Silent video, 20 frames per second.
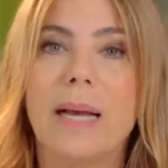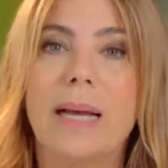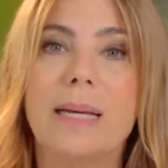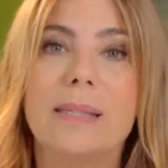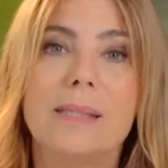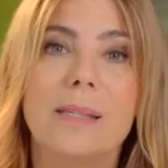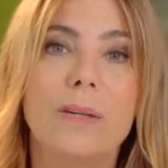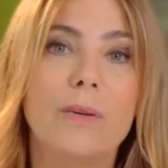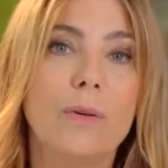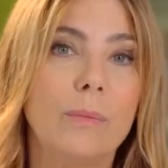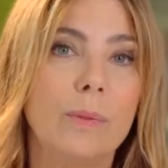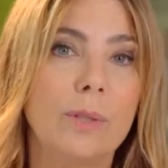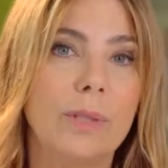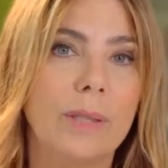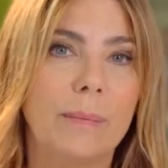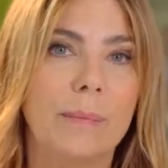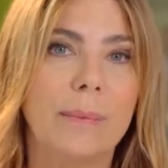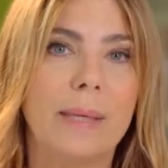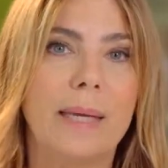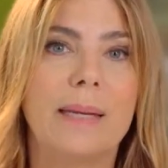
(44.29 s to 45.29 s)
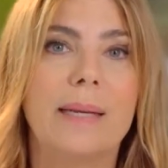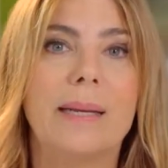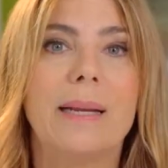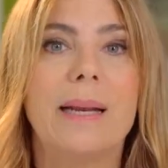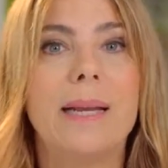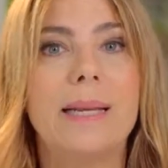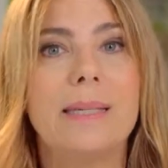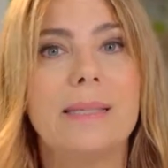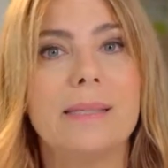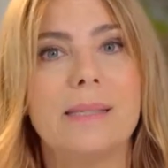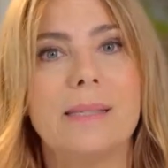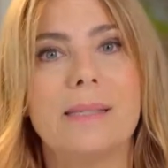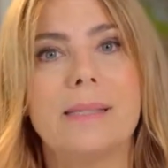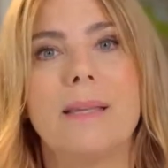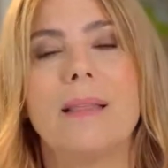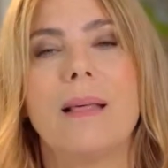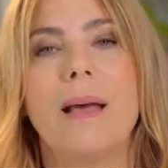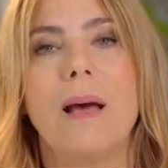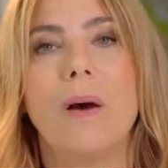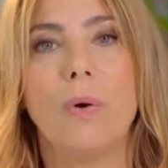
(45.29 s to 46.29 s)
así como también la
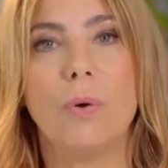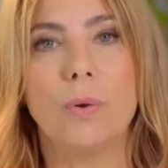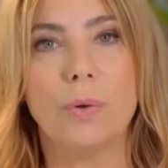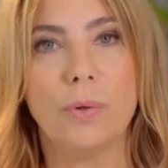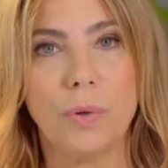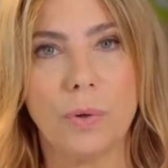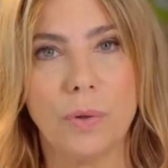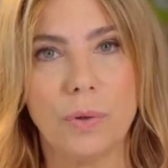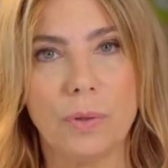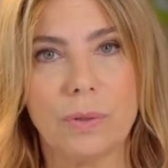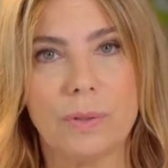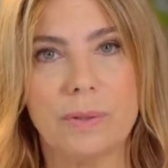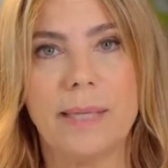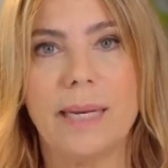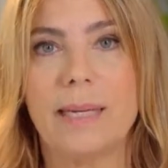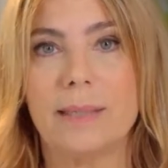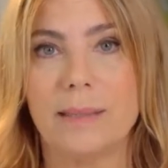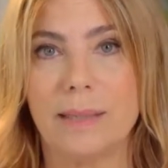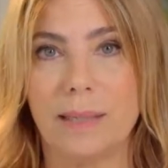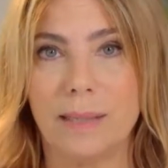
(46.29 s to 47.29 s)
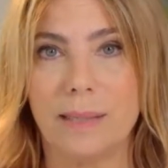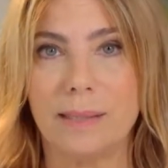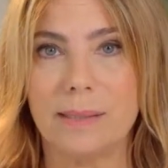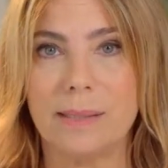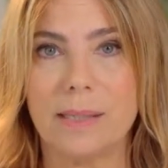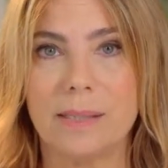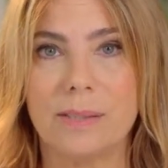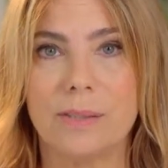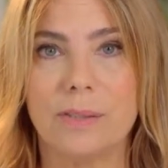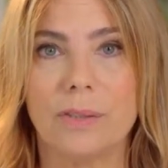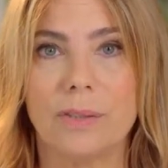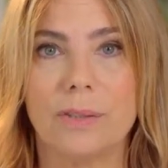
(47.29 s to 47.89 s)
necesidad o no de la esterilización.